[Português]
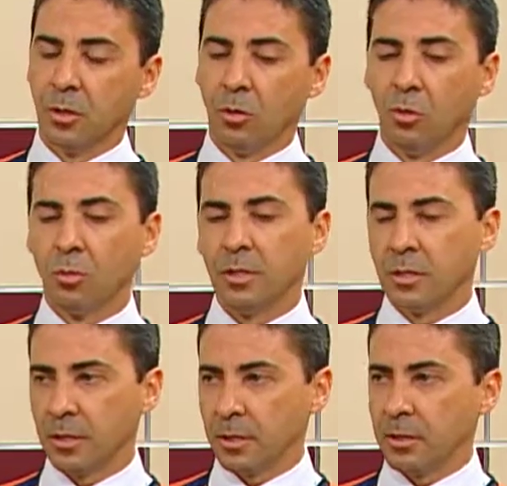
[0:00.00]
Uma
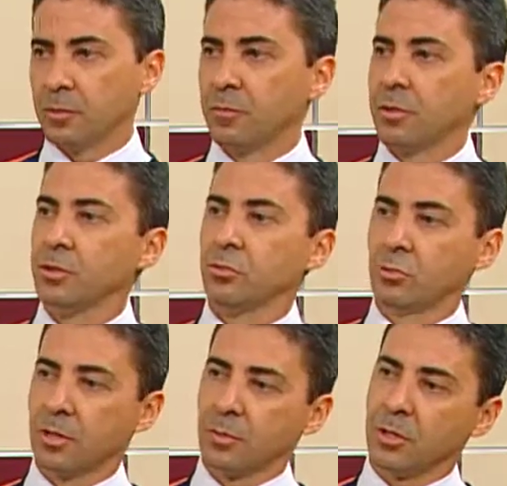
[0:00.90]
delas foi
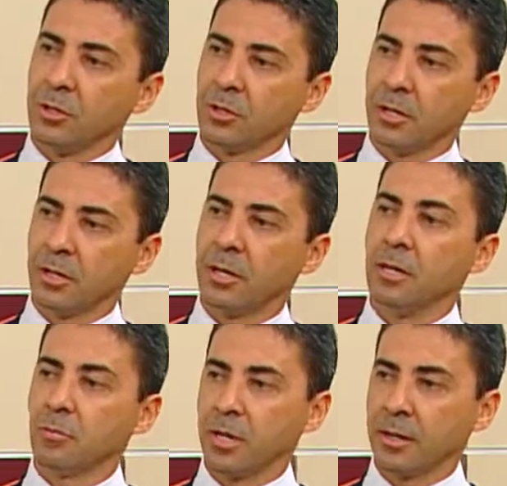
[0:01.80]
justamente a
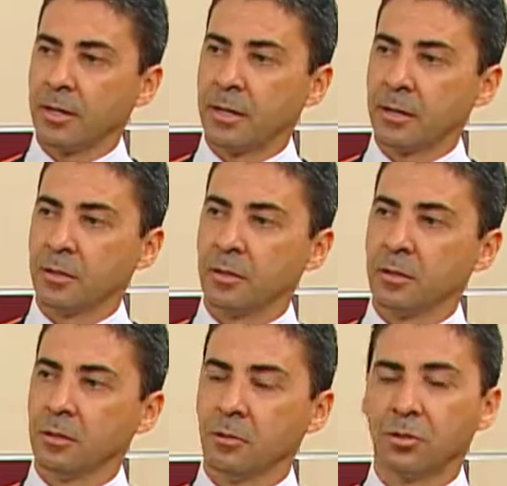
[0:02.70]
RMBH, em
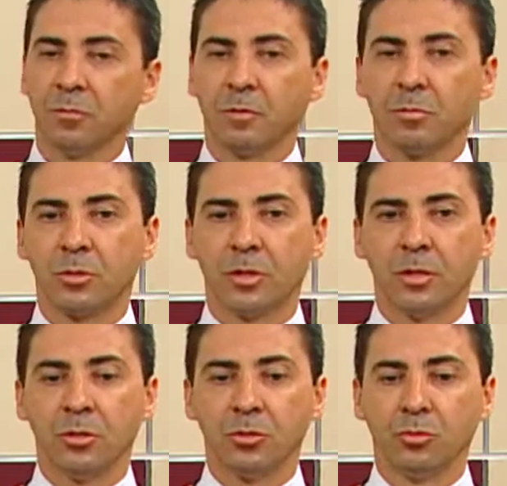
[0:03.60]
que nós tivemos
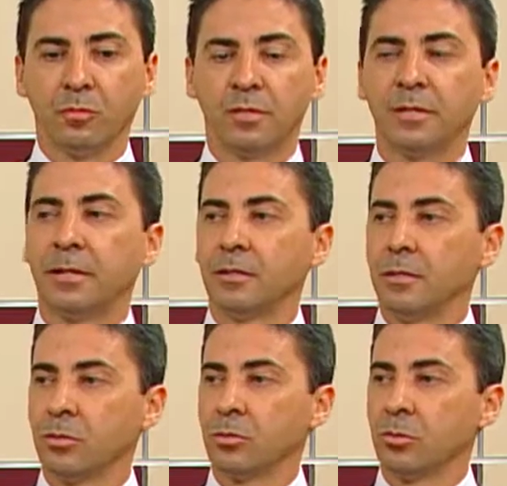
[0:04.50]
aí chuvas de
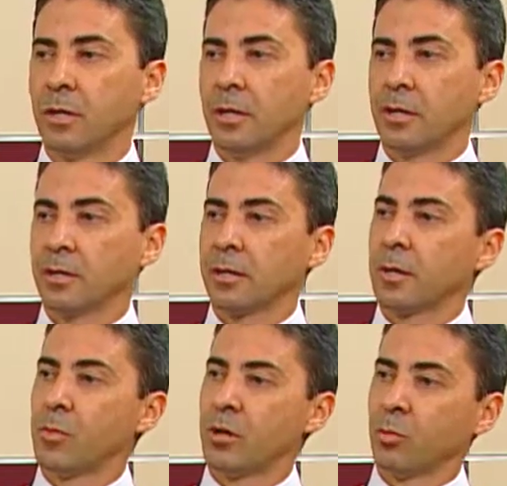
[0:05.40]
granizo que
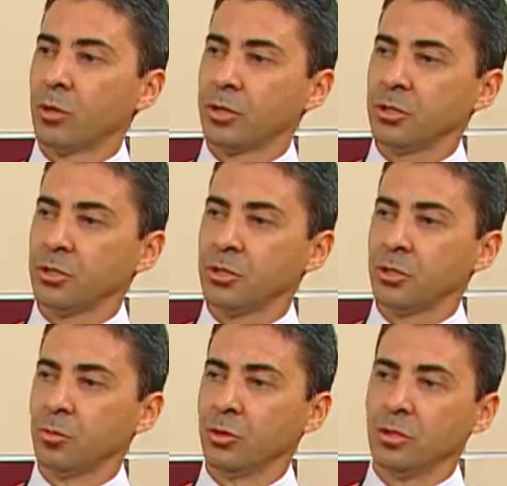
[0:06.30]
acabaram por
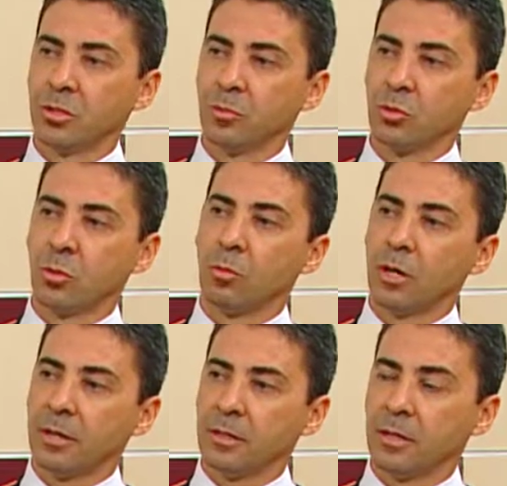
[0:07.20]
atingir municípios como
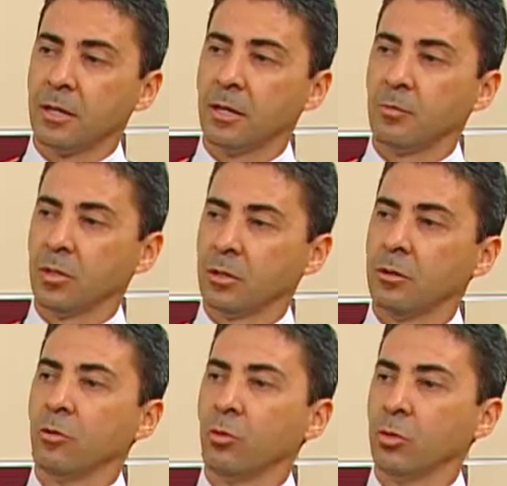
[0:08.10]
Caeté, Pedro
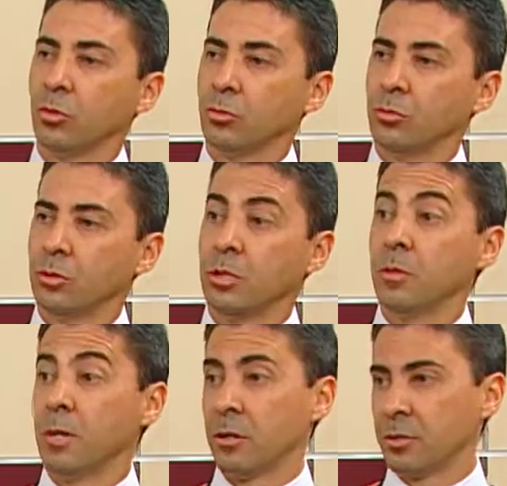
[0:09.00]
Leopoldo e
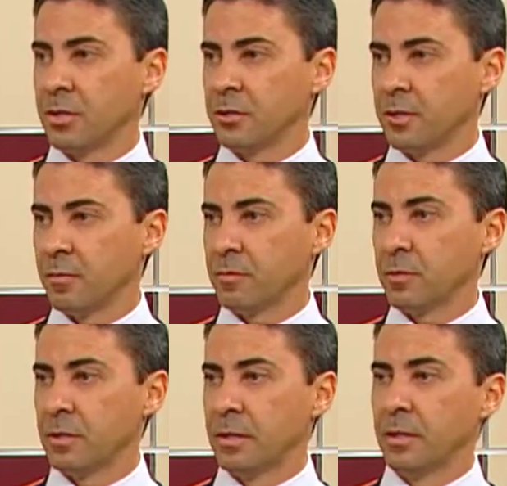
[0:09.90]
Ribeirão das
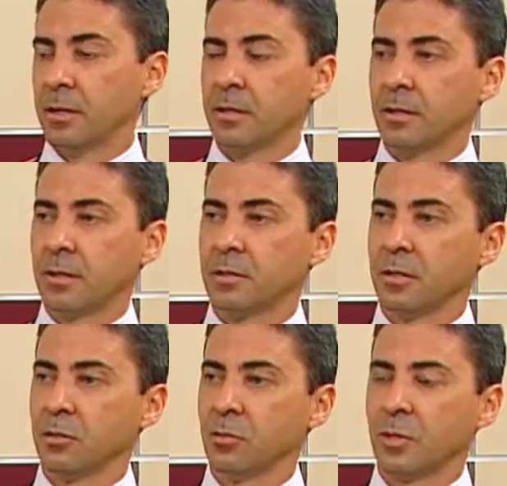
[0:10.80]
Neves,
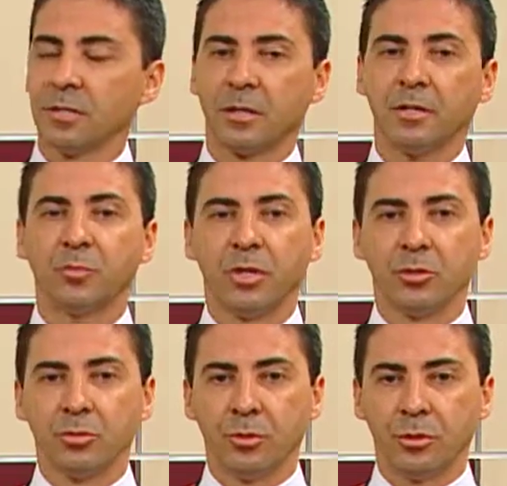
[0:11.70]
trazendo uma série de
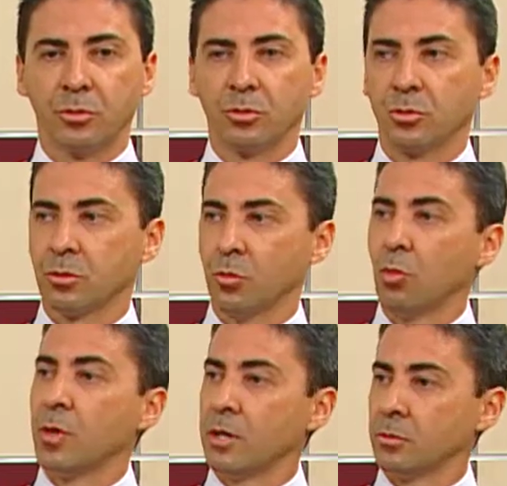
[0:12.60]
prejuízos
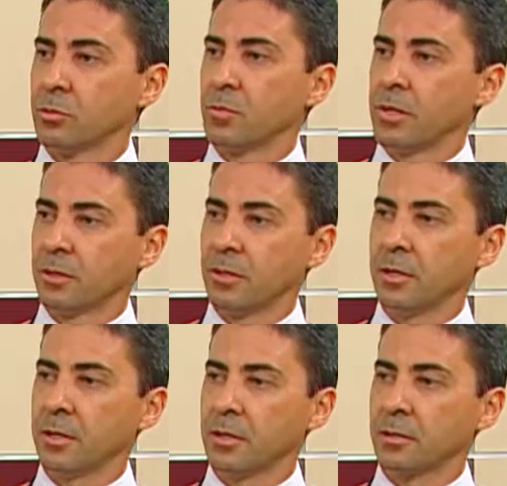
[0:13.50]
humanos e
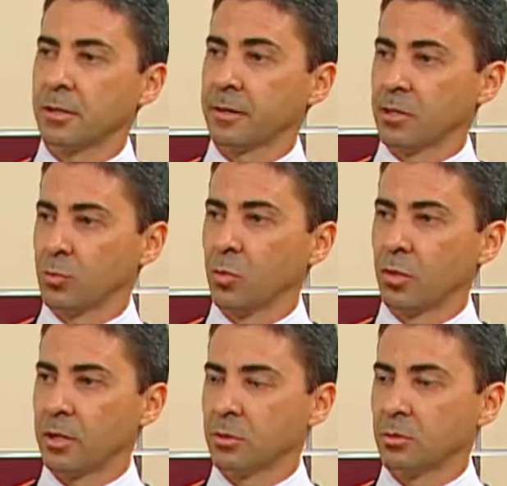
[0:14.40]
materiais àquelas
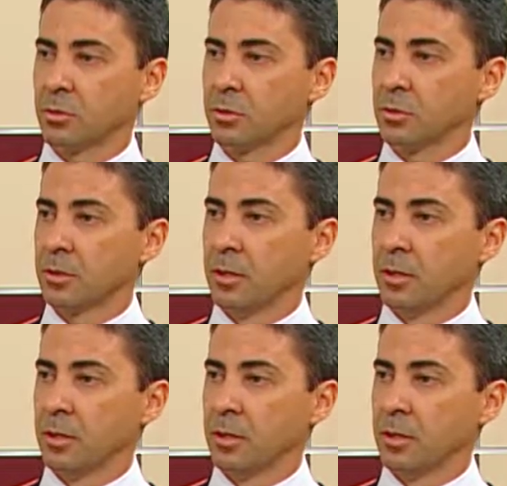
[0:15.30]
populações.